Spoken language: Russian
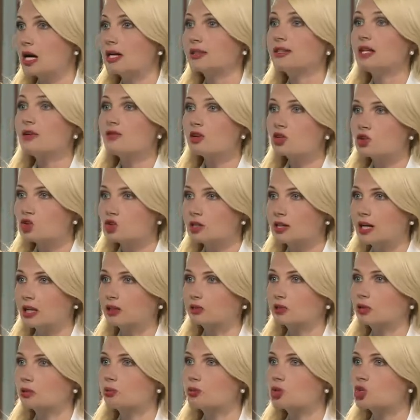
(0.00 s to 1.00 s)
На ваш
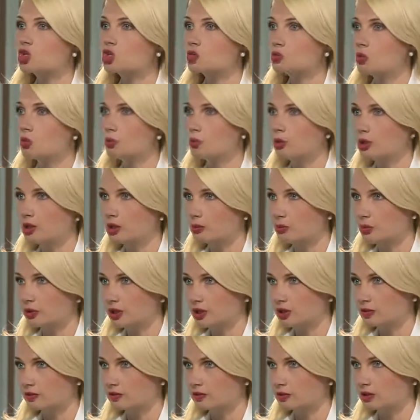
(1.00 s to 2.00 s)
взгляд, вот почему были
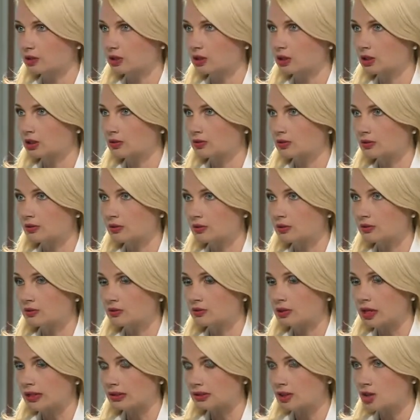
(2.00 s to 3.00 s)
прерваны
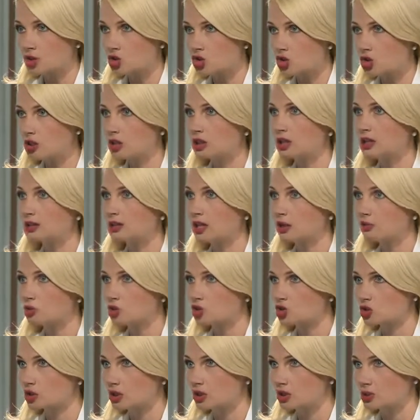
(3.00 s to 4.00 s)
отношения
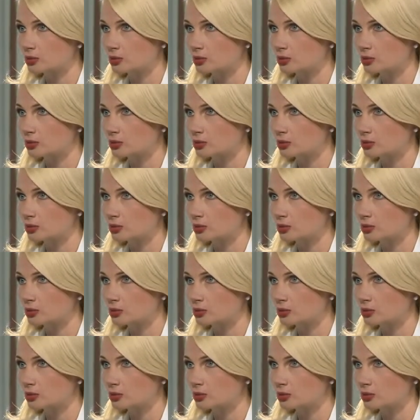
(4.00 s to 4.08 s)
экономические,